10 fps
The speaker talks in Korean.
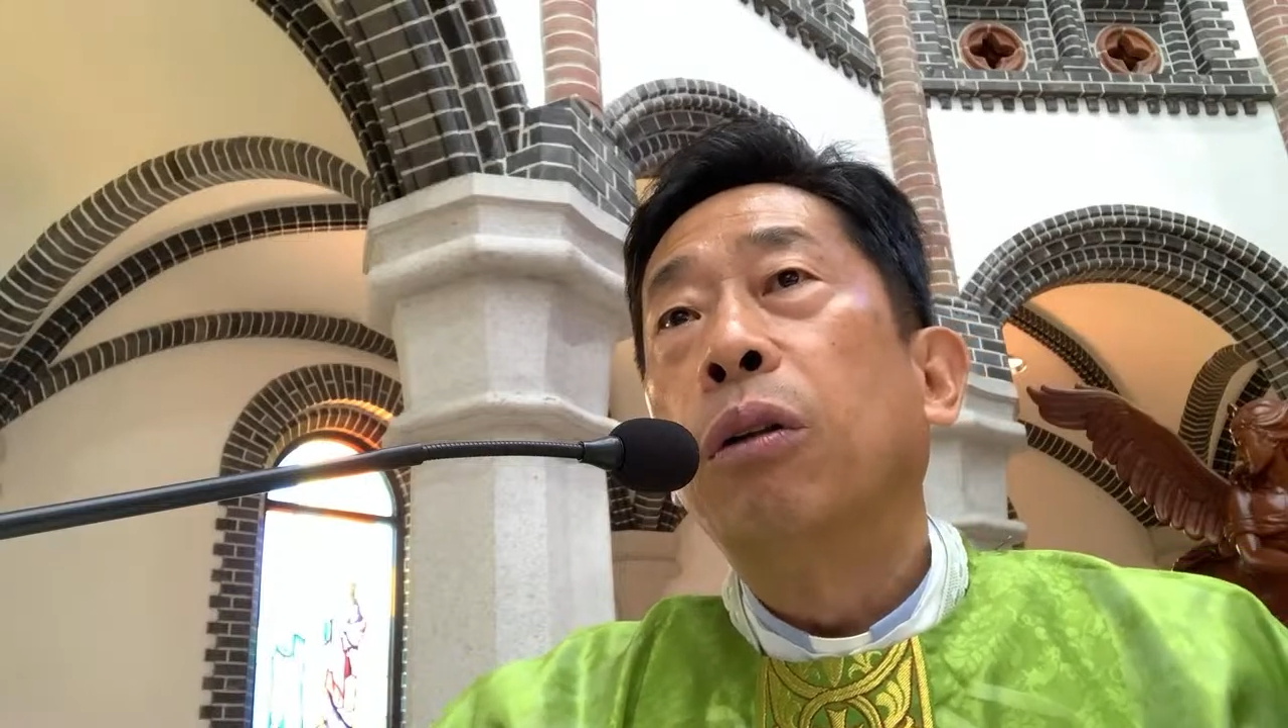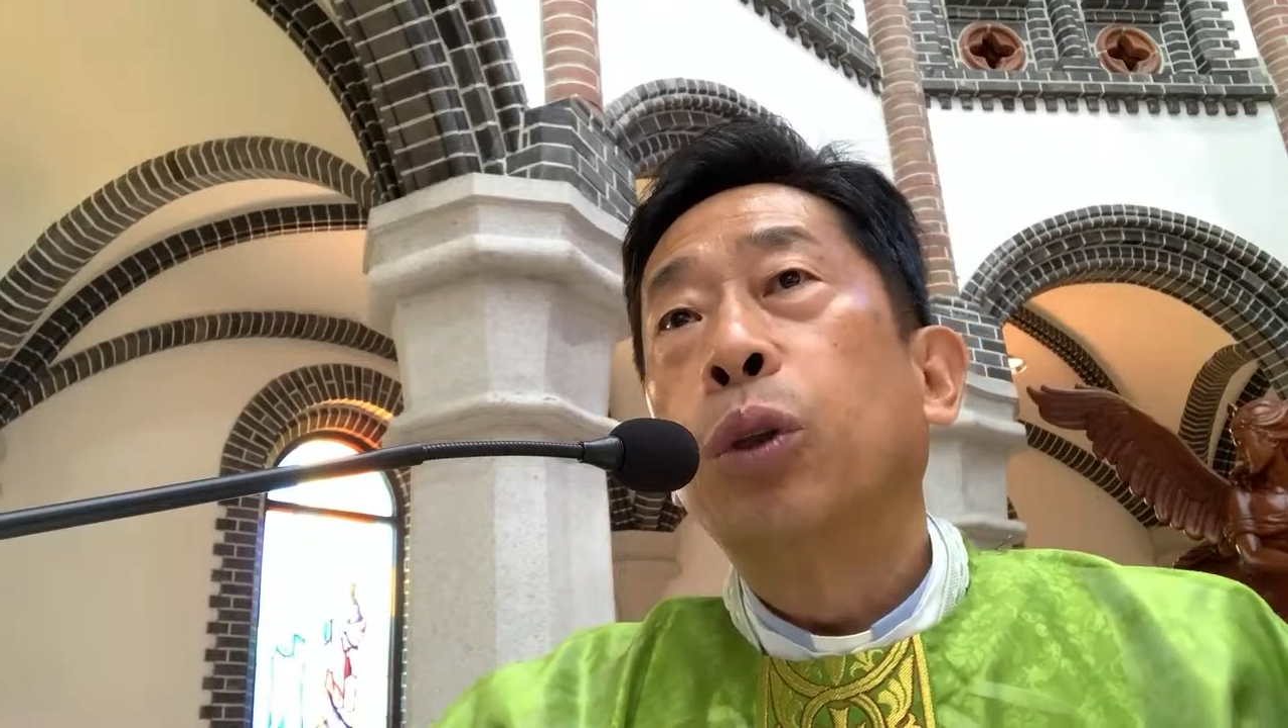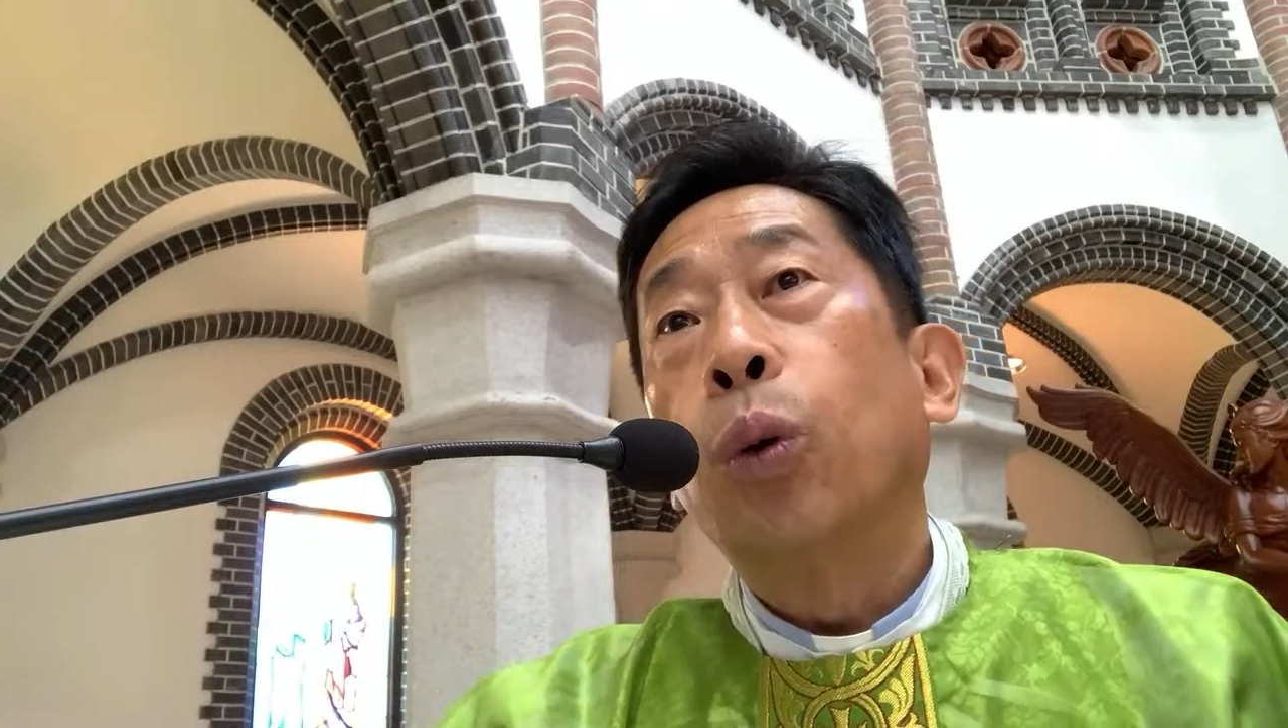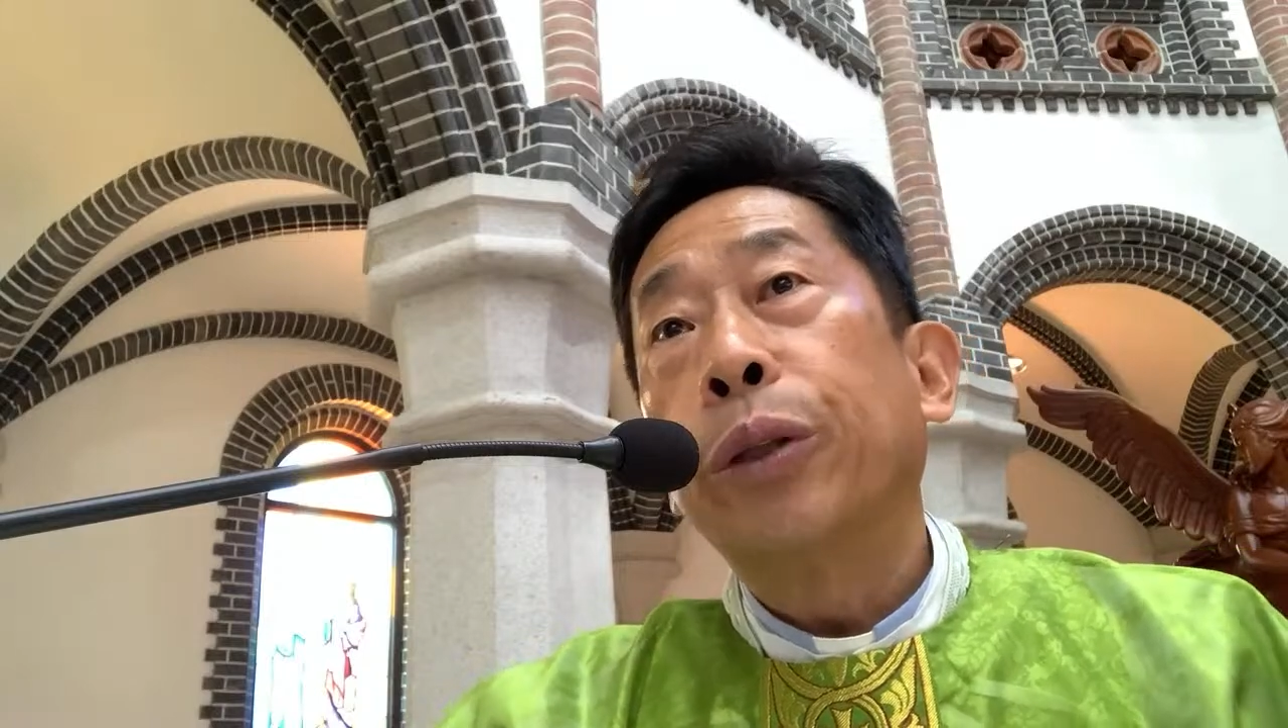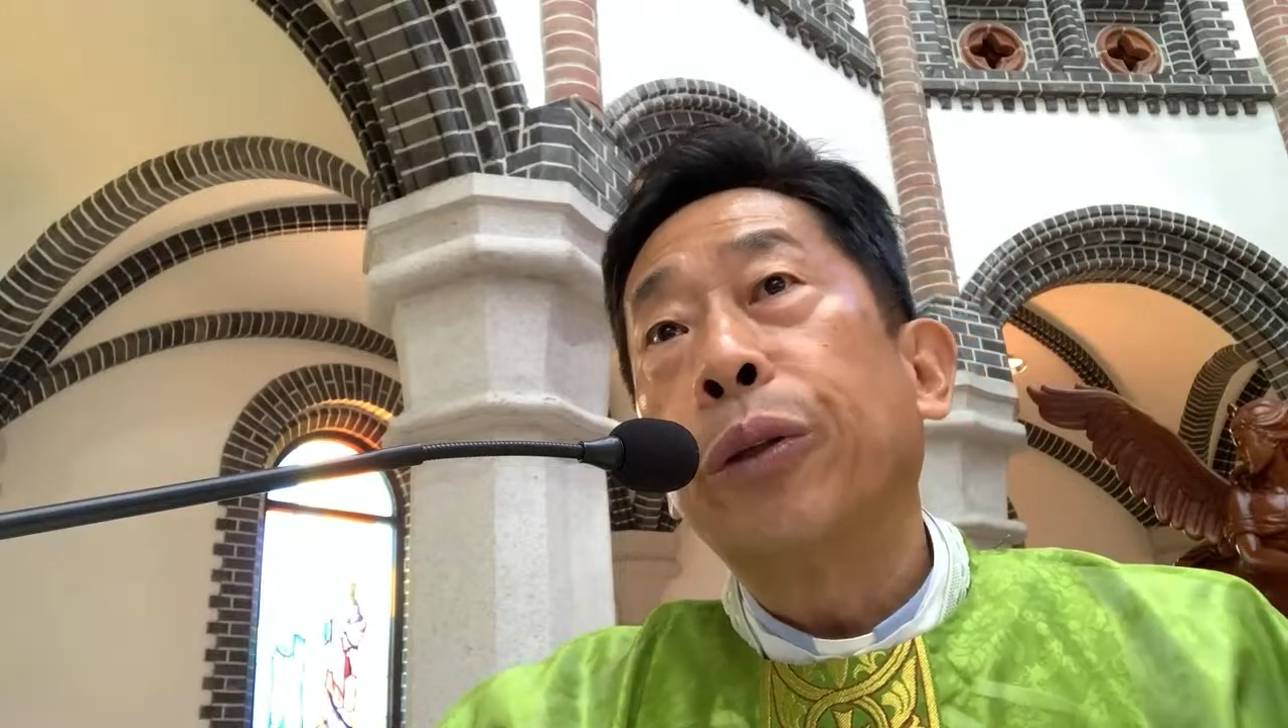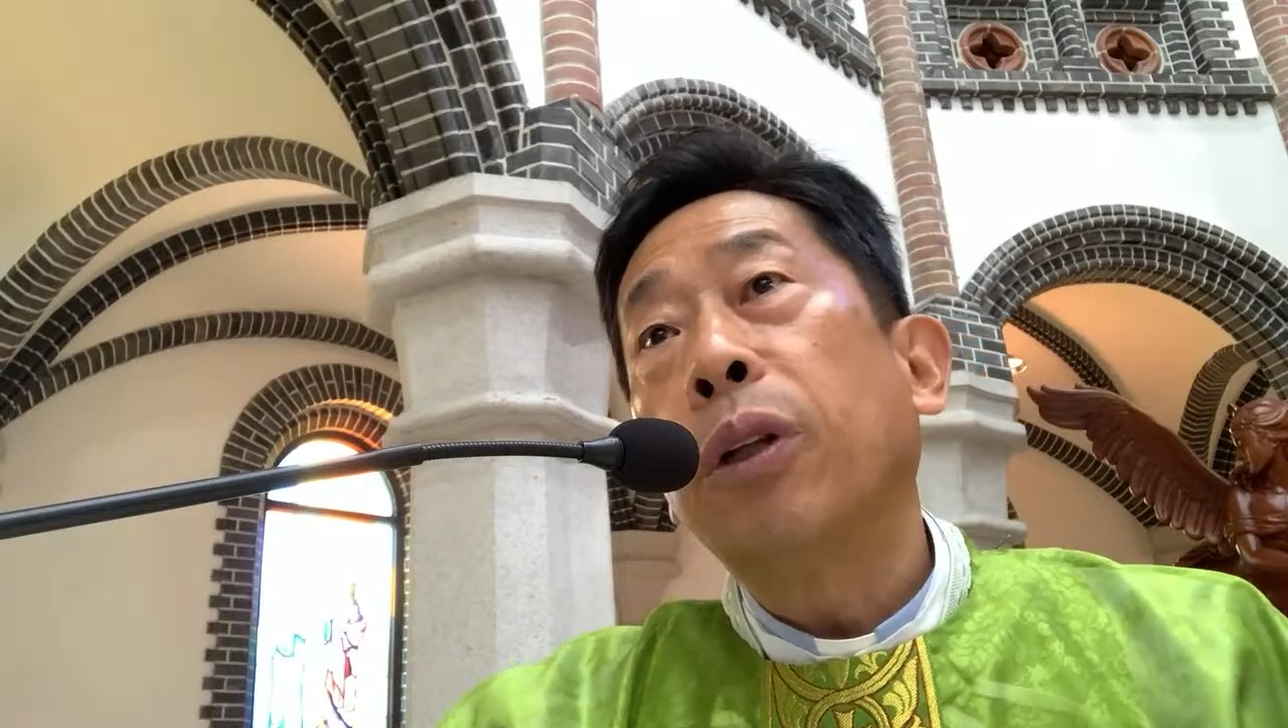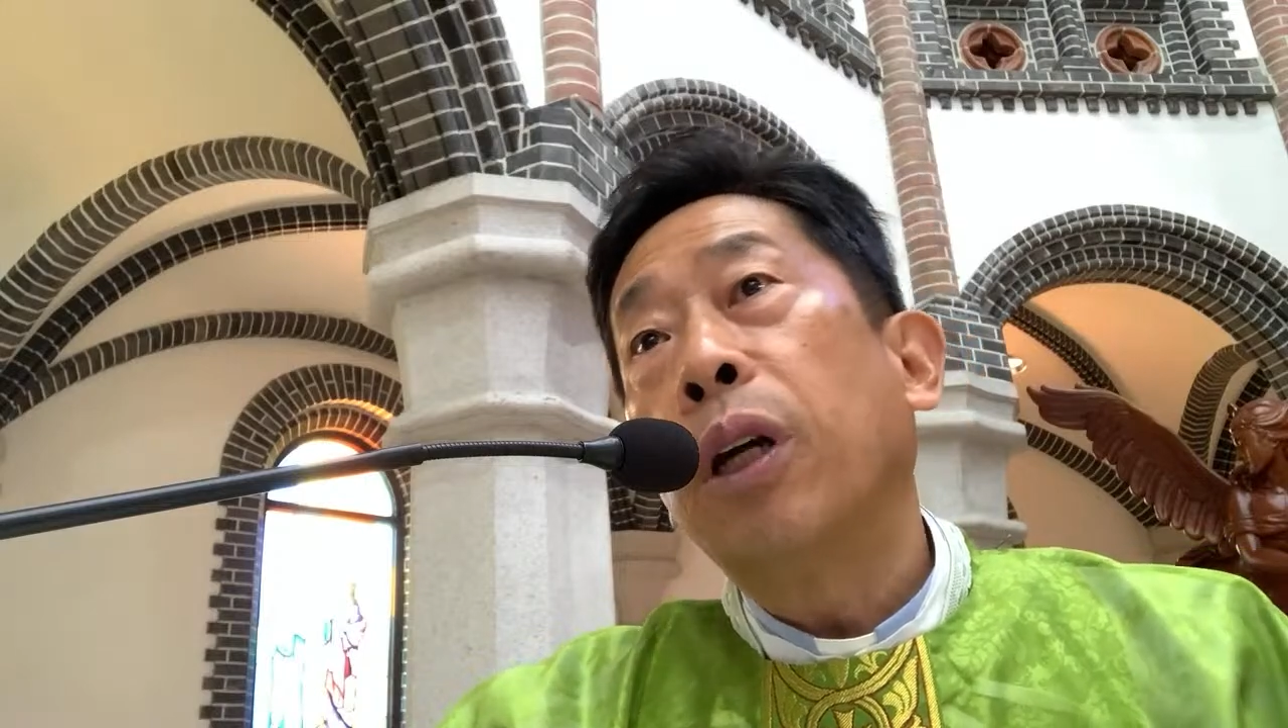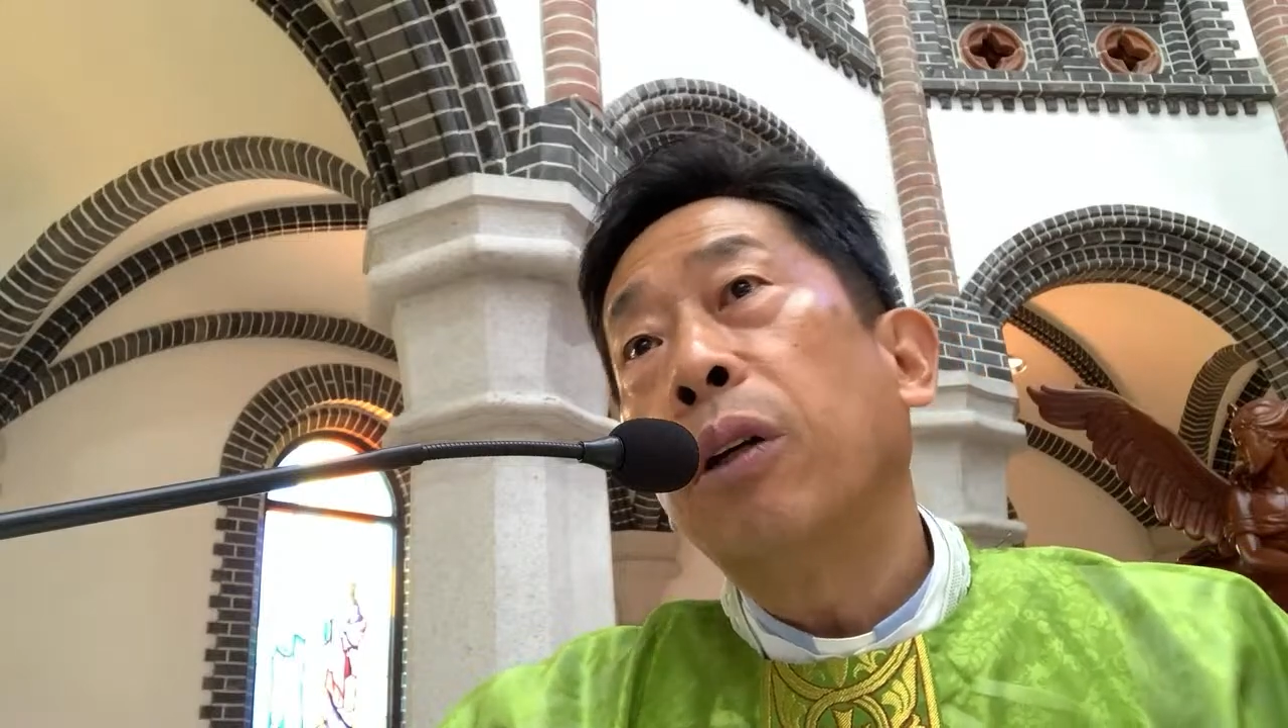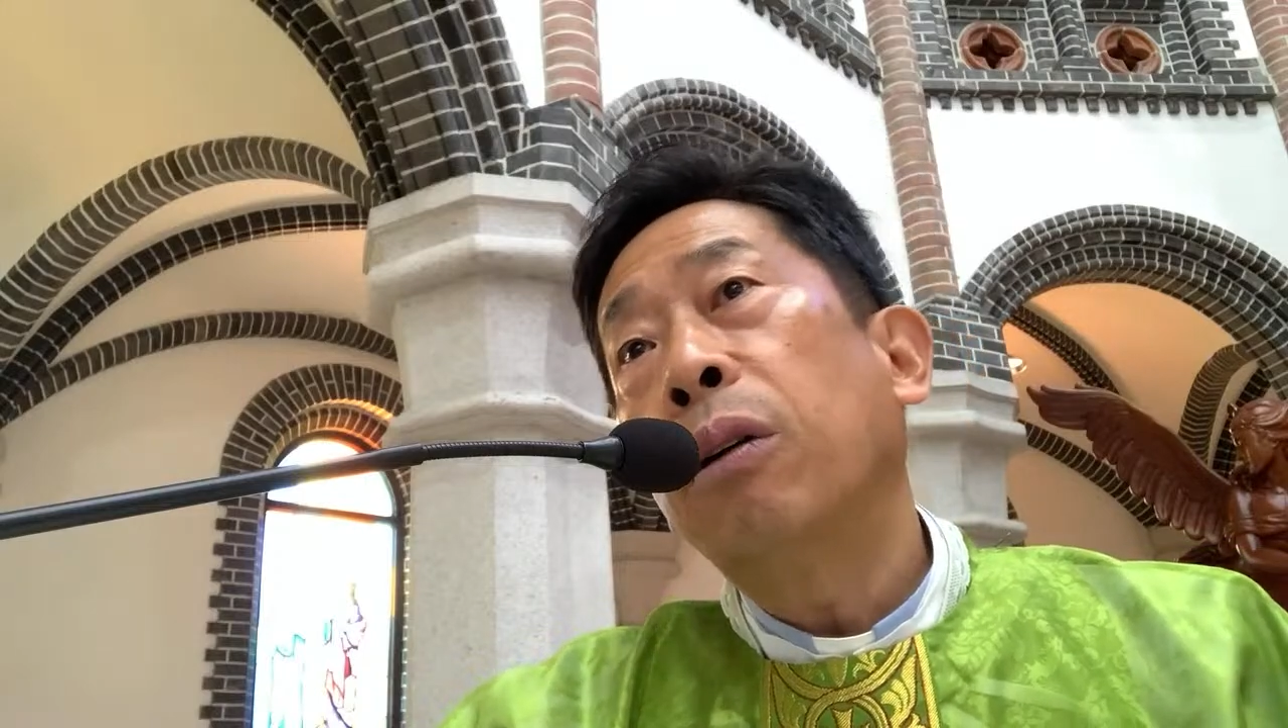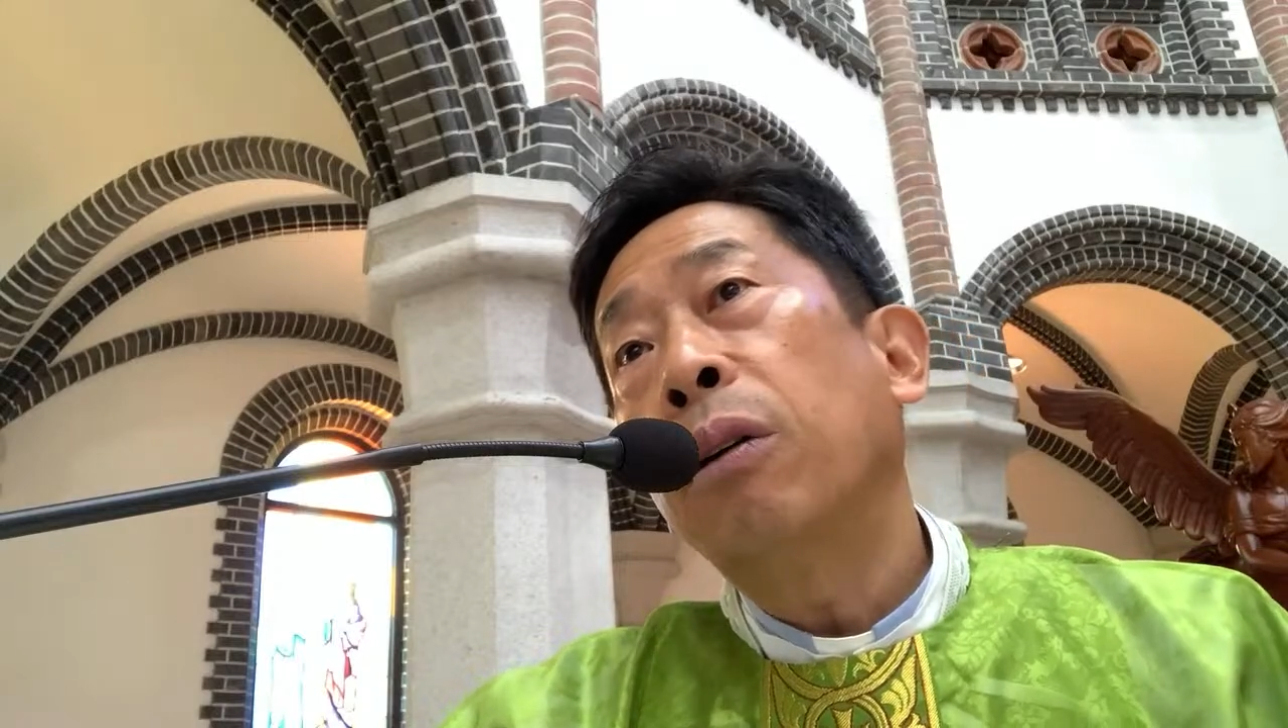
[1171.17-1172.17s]

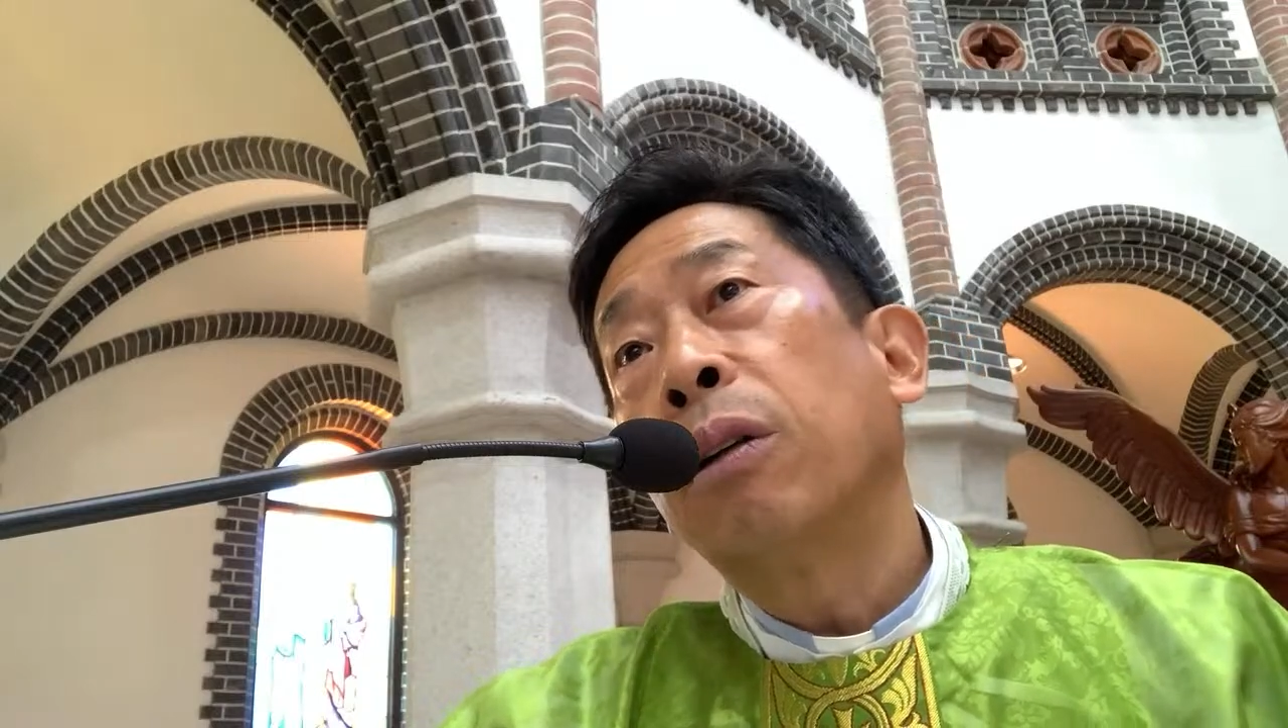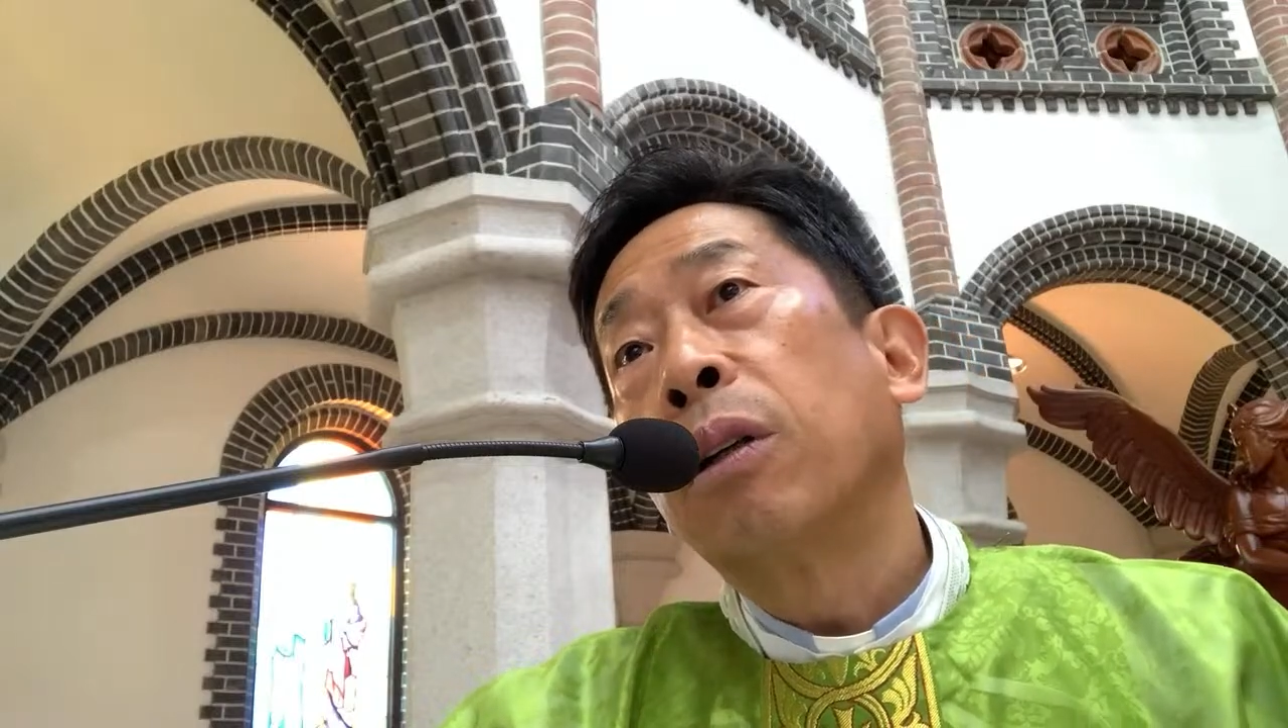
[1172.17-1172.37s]
좋아졌나요?